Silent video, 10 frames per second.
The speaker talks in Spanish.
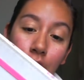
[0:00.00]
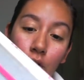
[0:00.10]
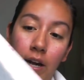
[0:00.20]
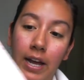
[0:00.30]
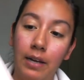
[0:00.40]

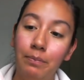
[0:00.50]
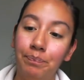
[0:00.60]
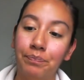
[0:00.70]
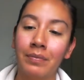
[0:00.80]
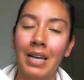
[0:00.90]
floral.
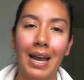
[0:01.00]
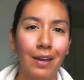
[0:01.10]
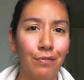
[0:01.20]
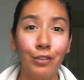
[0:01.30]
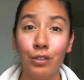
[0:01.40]

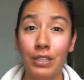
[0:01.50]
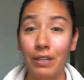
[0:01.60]
Hay fondos